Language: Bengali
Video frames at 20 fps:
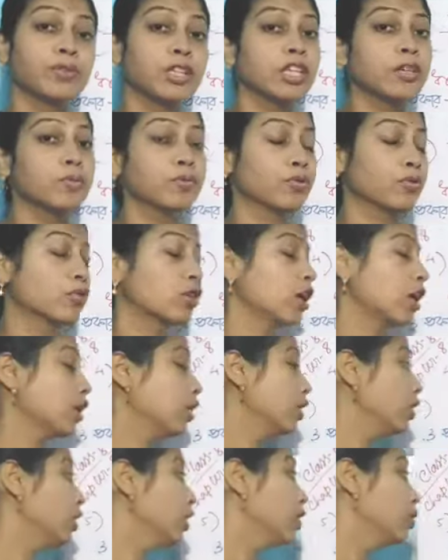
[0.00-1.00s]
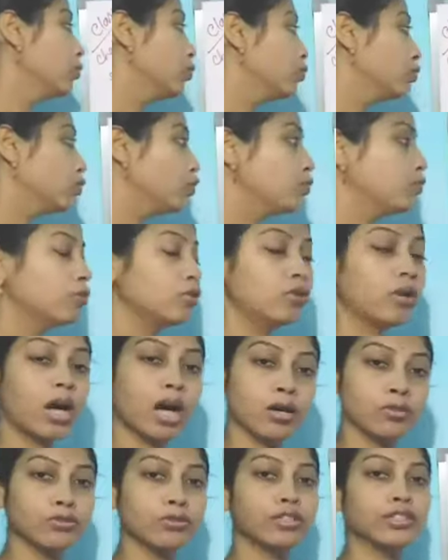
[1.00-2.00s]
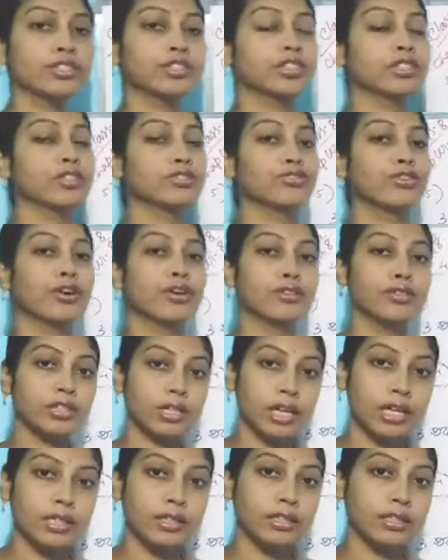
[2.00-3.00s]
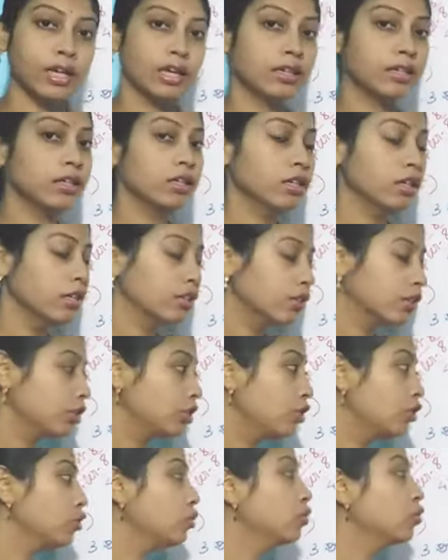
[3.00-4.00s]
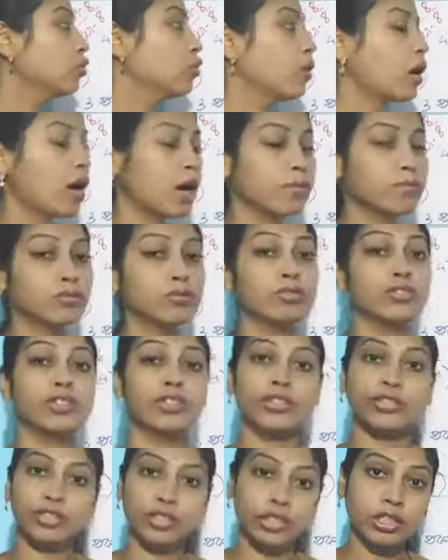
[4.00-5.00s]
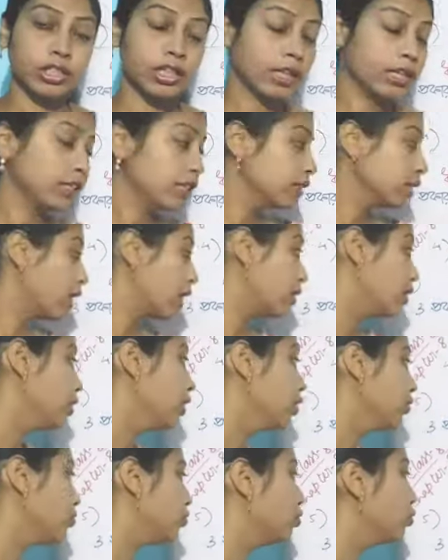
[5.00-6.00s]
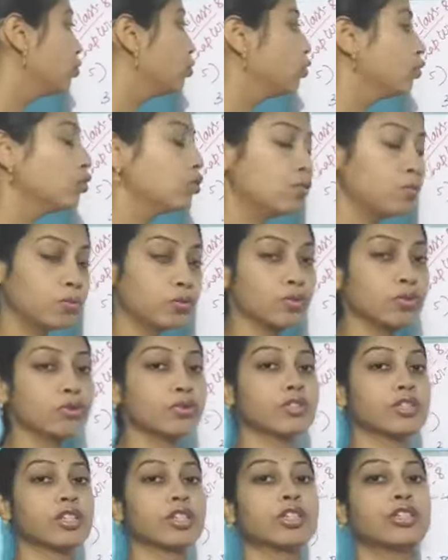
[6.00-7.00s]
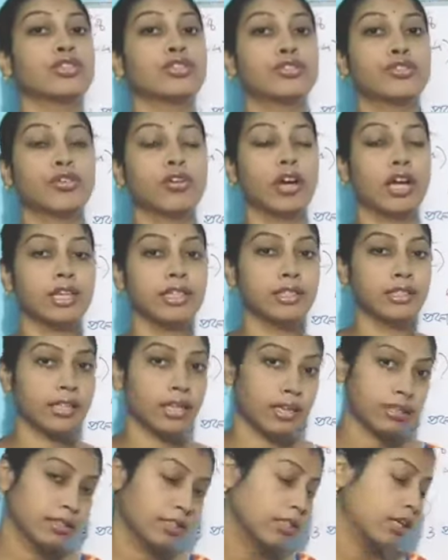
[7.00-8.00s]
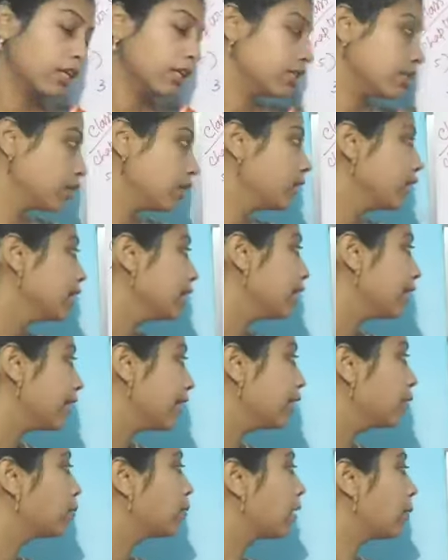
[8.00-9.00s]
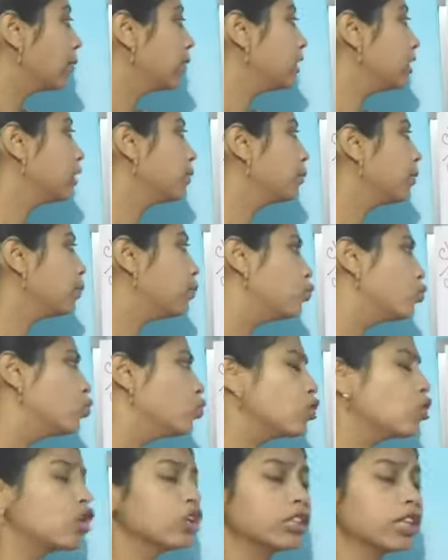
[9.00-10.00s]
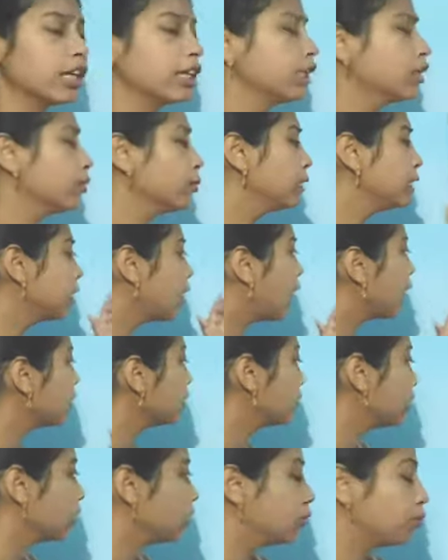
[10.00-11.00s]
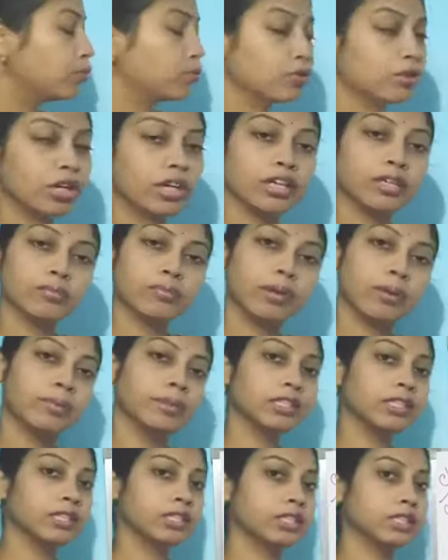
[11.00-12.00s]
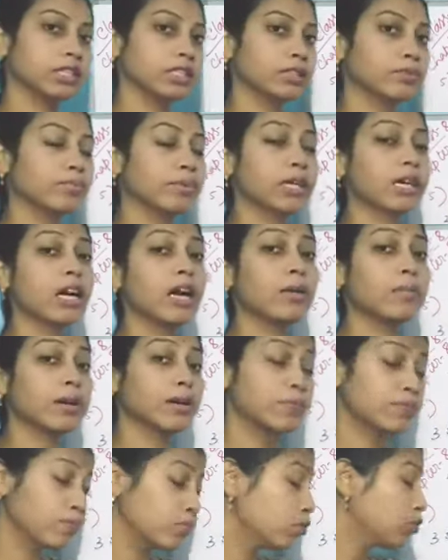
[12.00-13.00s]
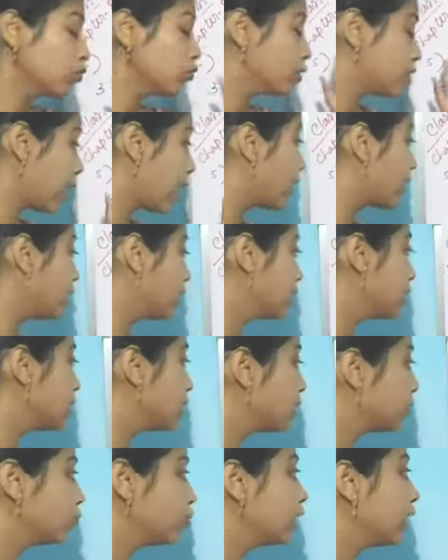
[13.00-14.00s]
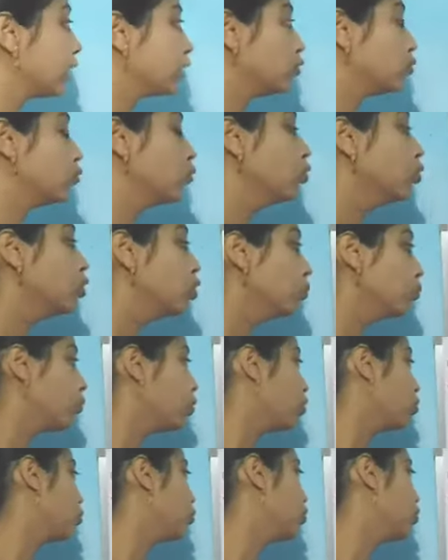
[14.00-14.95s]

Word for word: তিন প্রকার প্রথম হলো আউশ যেটা শরৎকালীন ধান দ্বিতীয় হলো আমন যেটা শীতকালীন ধান তৃতীয় হলো বোরো যেটা গ্রীষ্মকালীন ধান ঠিক আছে এরমভাবে লিখবে পুরো কথায় লিখবে ধান তিন প্রকার এরমভাবে তিনটে লিখবে আমার পুরো জায়গাটা নেই বলে এত বড়